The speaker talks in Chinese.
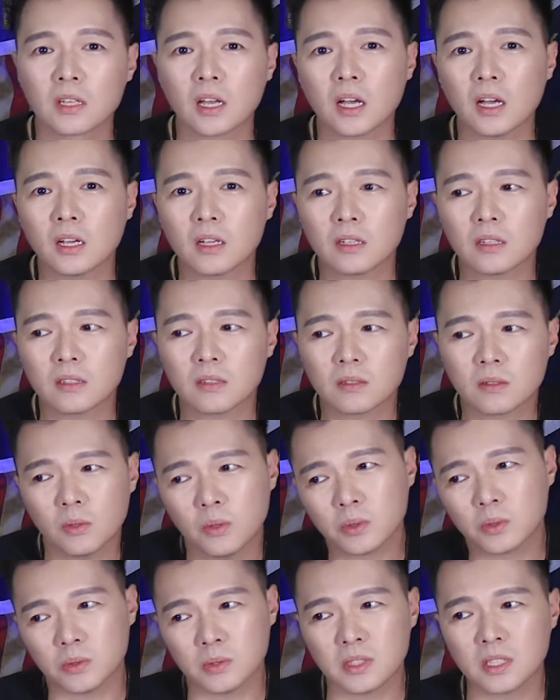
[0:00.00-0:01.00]
他
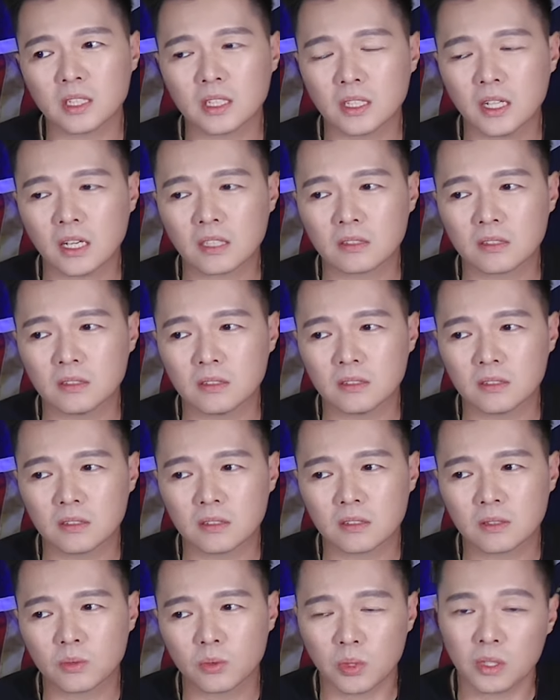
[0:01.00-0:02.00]
或许这个样子
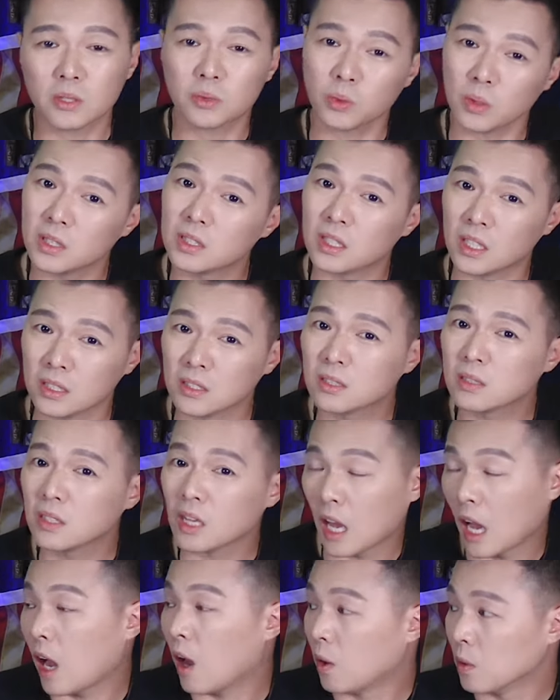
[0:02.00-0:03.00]
对对人
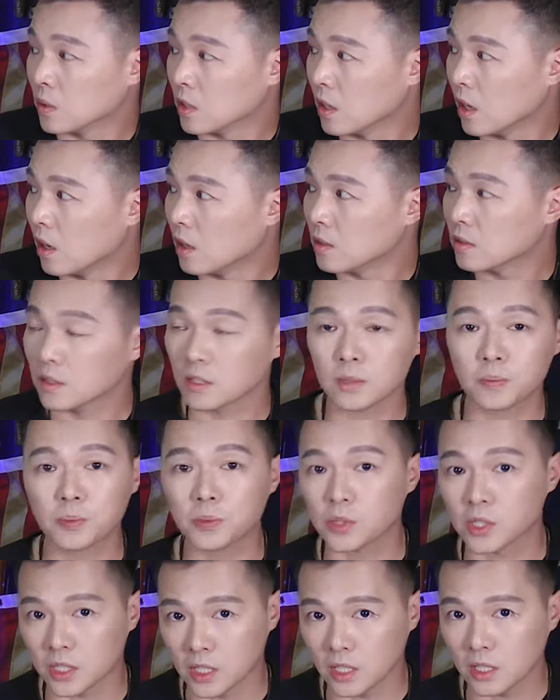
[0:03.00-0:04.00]
是好的哦，
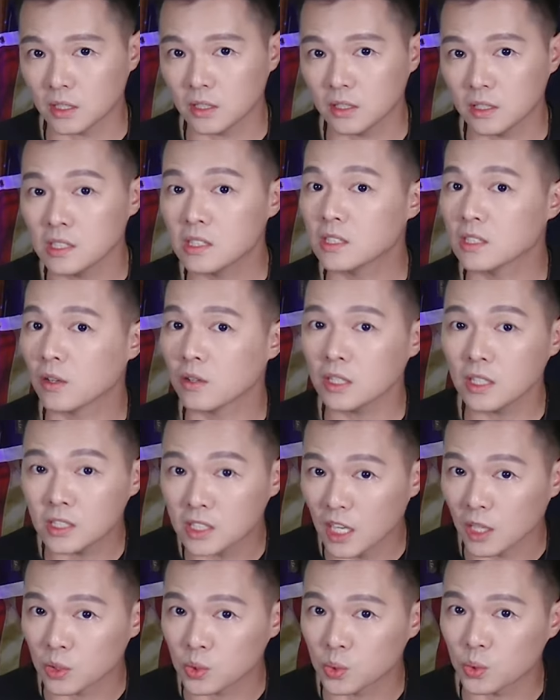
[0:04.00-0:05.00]
不行，你只要一
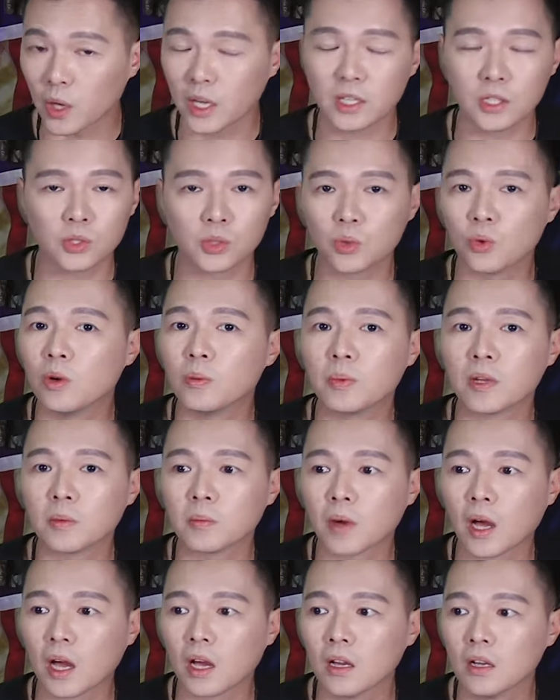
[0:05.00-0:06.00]
讲出来，你就会
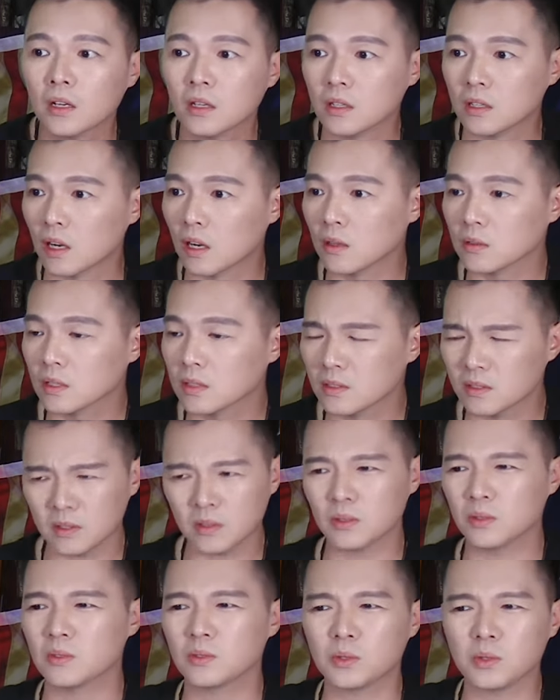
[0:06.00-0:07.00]
被骂。然后呢，
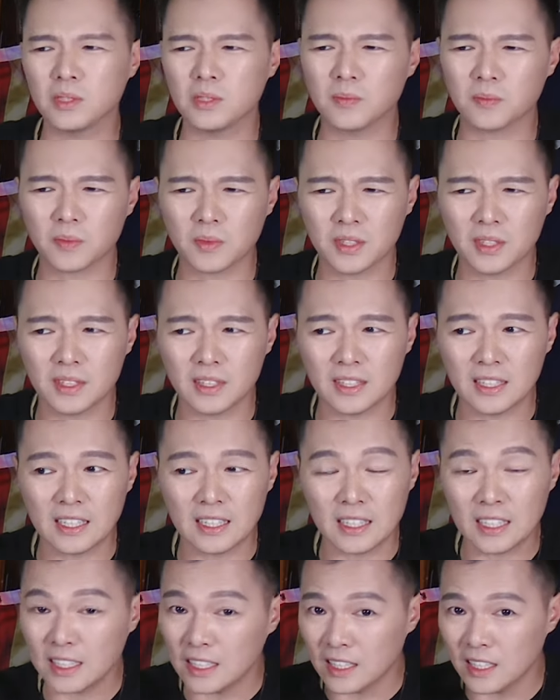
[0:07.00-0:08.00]
就是
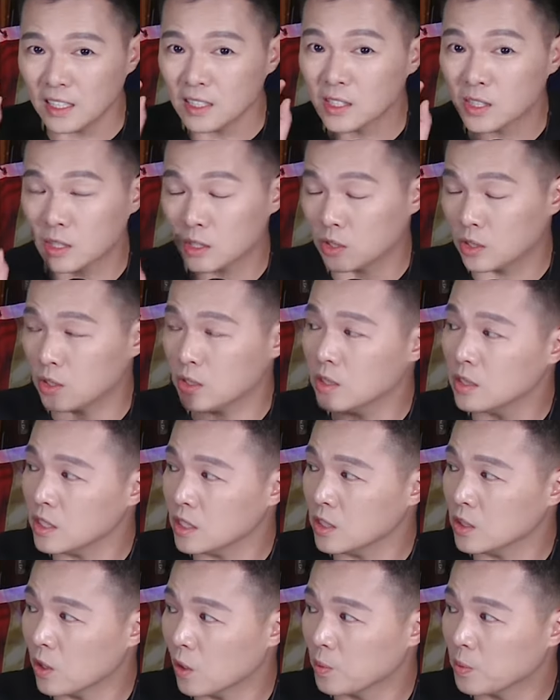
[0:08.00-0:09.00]
你你你连质
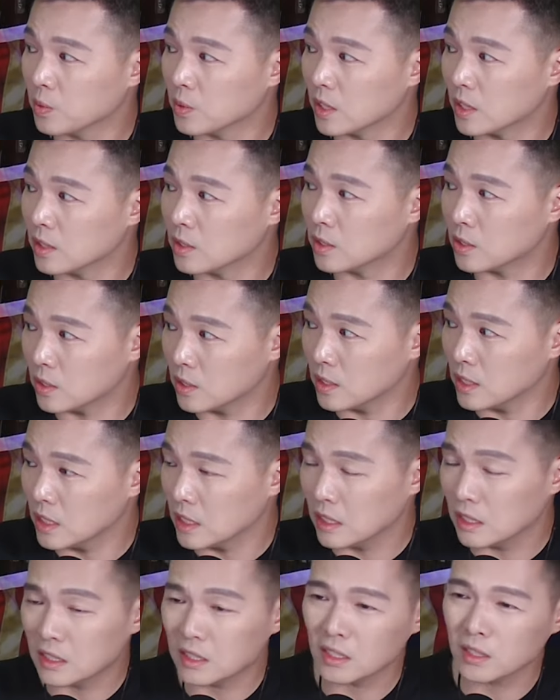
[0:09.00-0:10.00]
疑都不能质
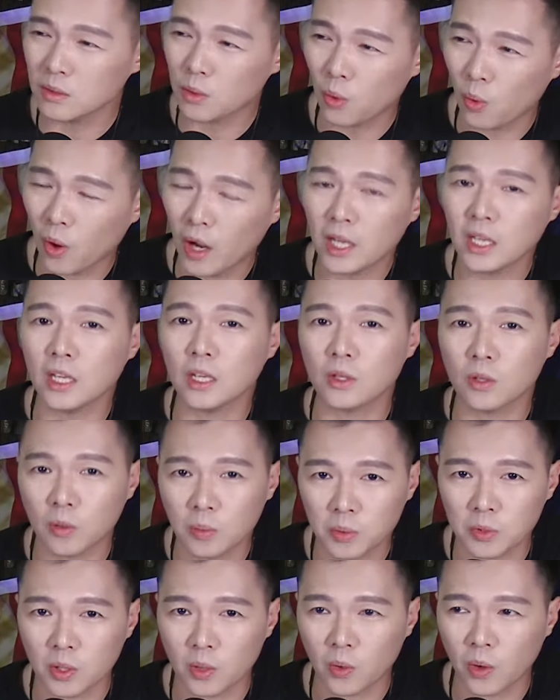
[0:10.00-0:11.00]
疑，你连怀疑
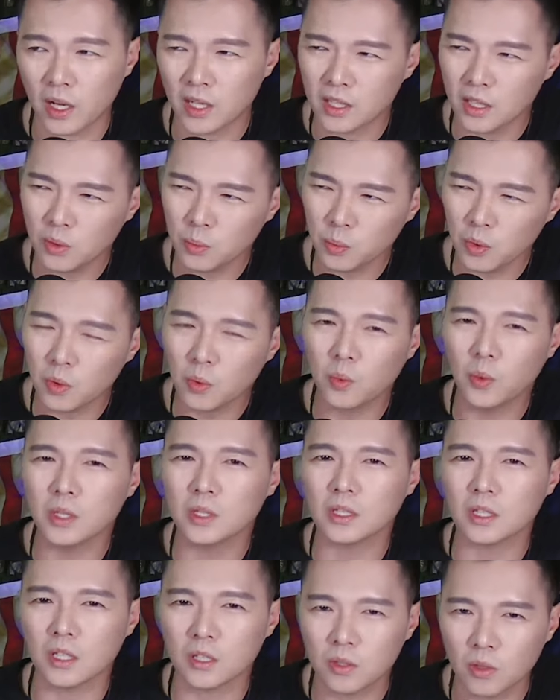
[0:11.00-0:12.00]
都不能怀疑，连问
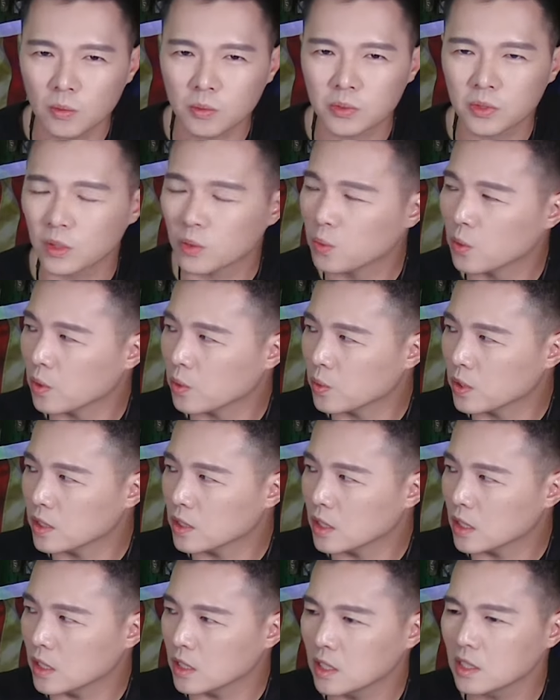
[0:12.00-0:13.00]
问题都不能问
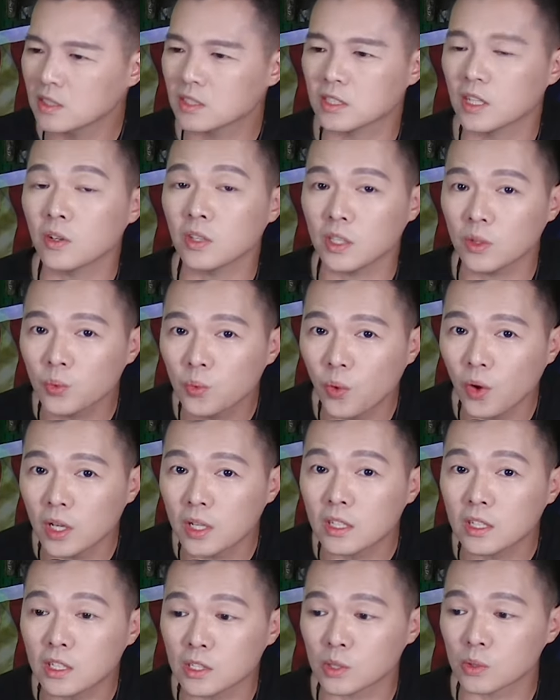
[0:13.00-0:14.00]
问题。你只要一
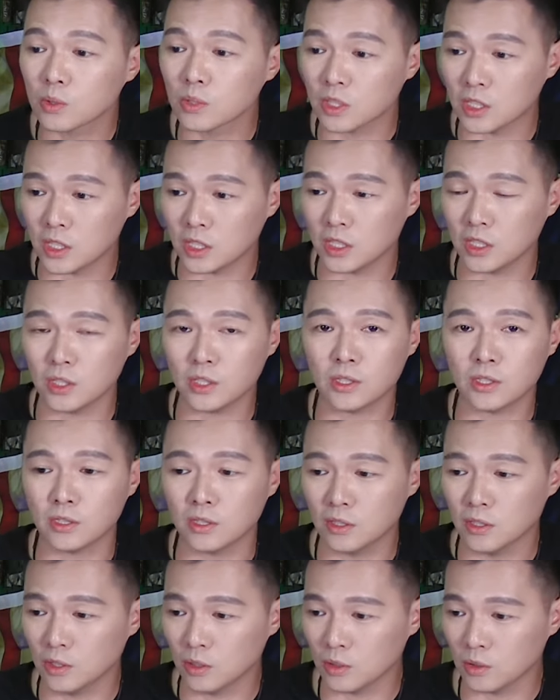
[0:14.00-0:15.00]
问，你就是歧
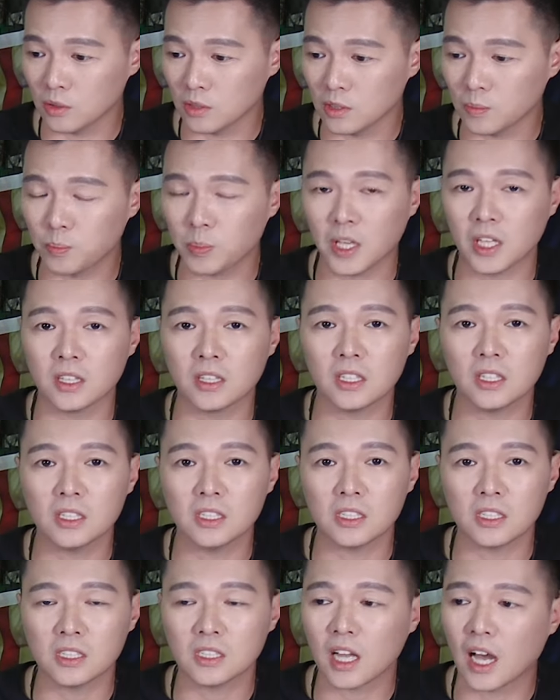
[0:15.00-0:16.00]
视，你就是贬
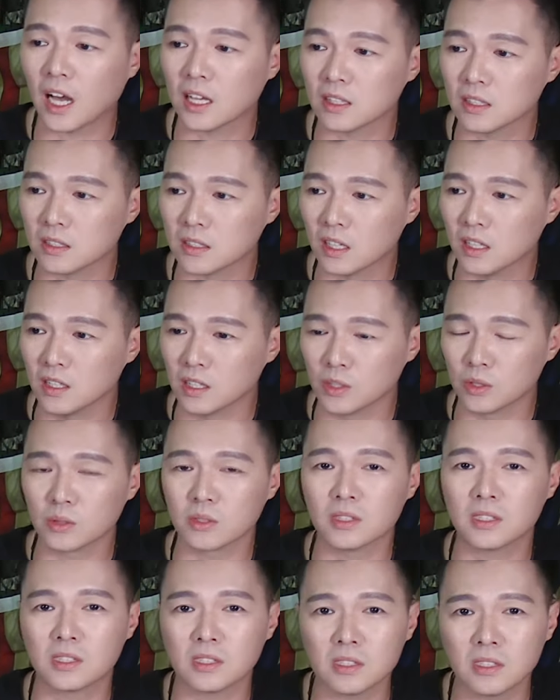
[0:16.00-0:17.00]
低其他的人，你就
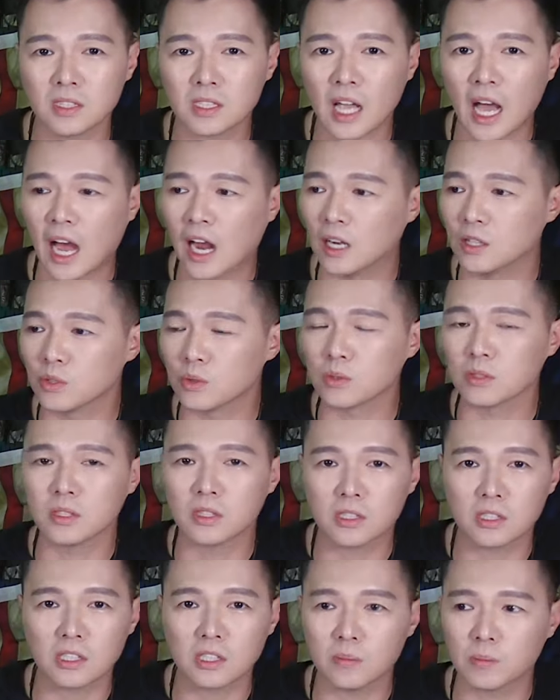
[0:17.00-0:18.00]
是自大，你就
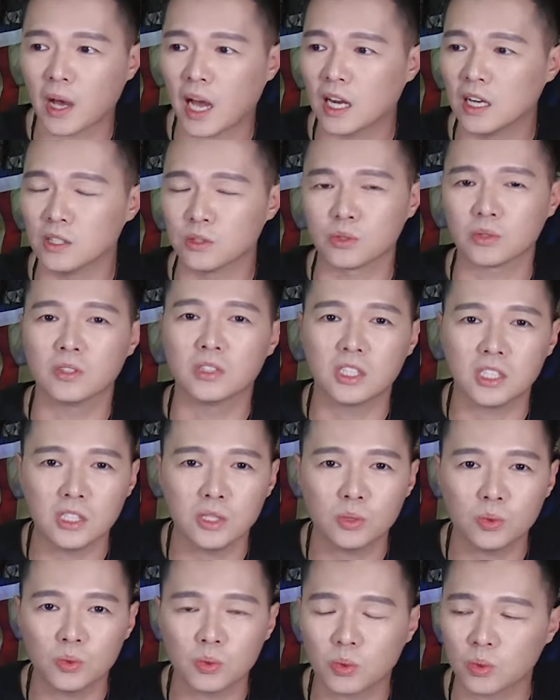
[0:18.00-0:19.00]
是自满，你就是
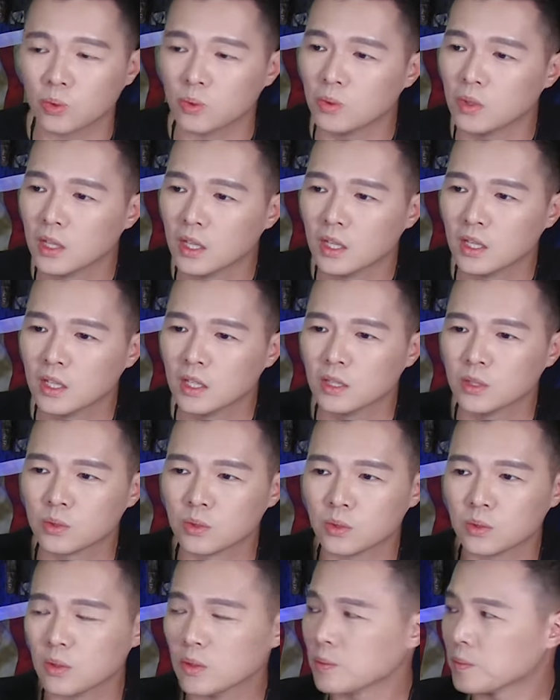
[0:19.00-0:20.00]
基督徒。
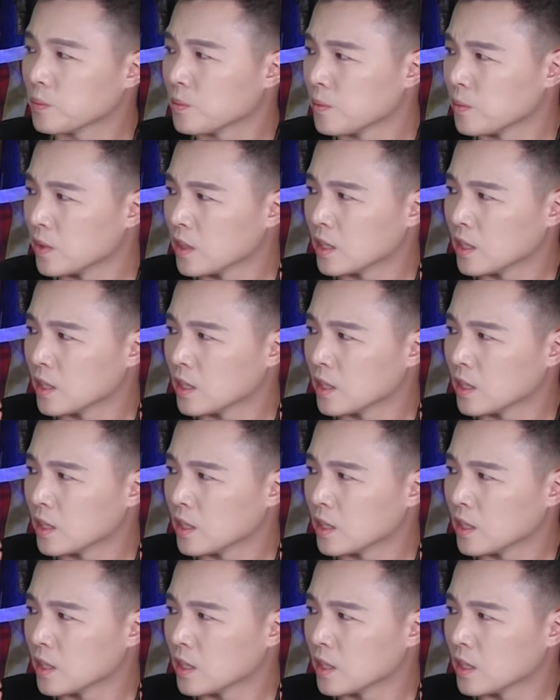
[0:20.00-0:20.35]
所以说。